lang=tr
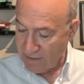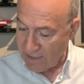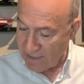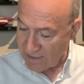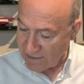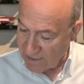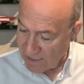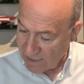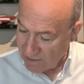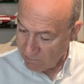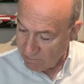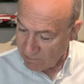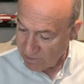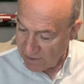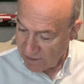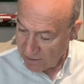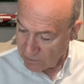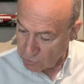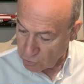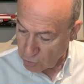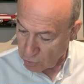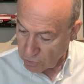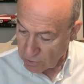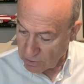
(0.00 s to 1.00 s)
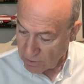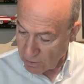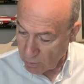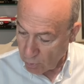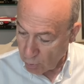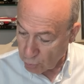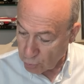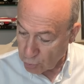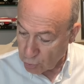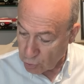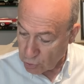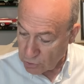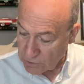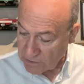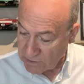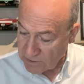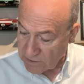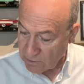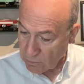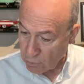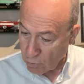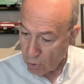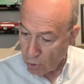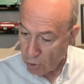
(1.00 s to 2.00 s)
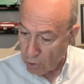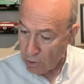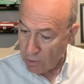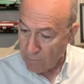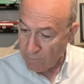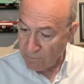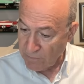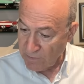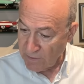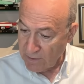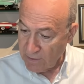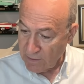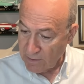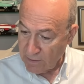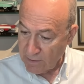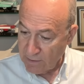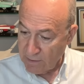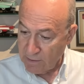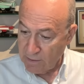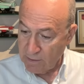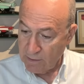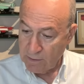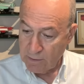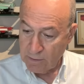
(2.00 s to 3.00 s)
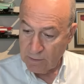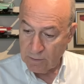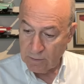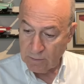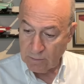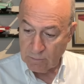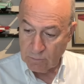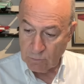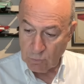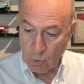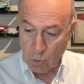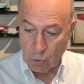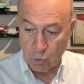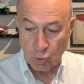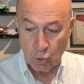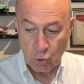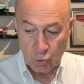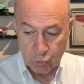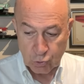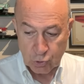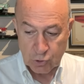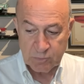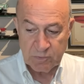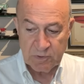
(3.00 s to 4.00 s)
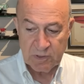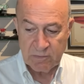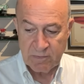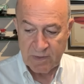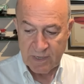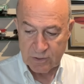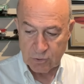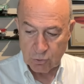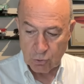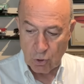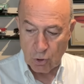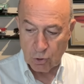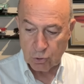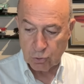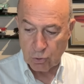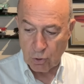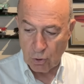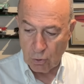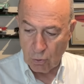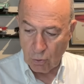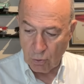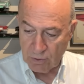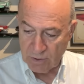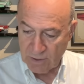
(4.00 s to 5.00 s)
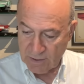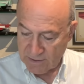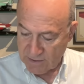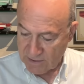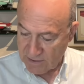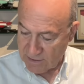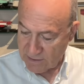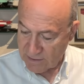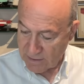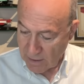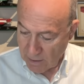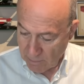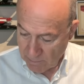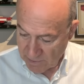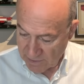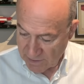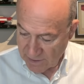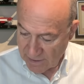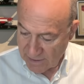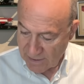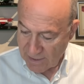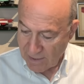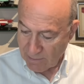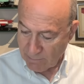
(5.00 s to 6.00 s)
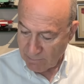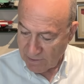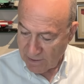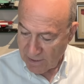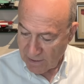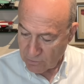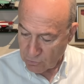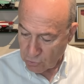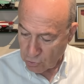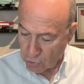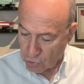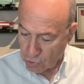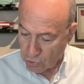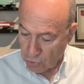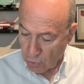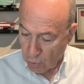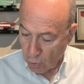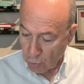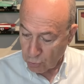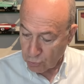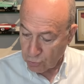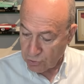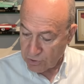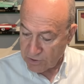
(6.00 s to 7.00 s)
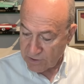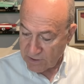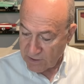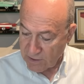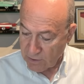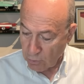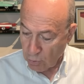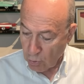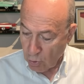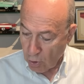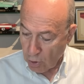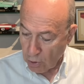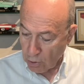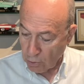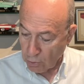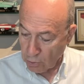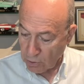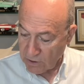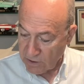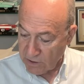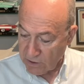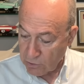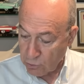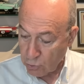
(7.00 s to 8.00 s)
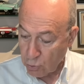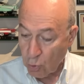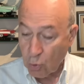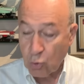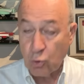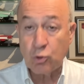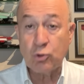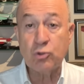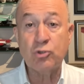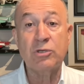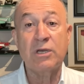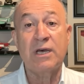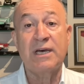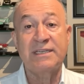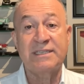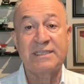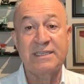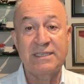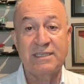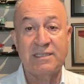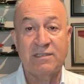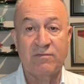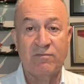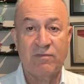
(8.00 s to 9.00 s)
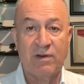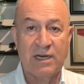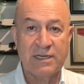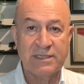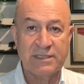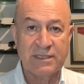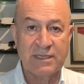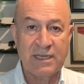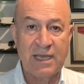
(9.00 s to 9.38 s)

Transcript: Genel bilançoda da 32 gol e, 31 maç 4 gol 10 asist ama genel bilançosunda 32 gol 49 asist var.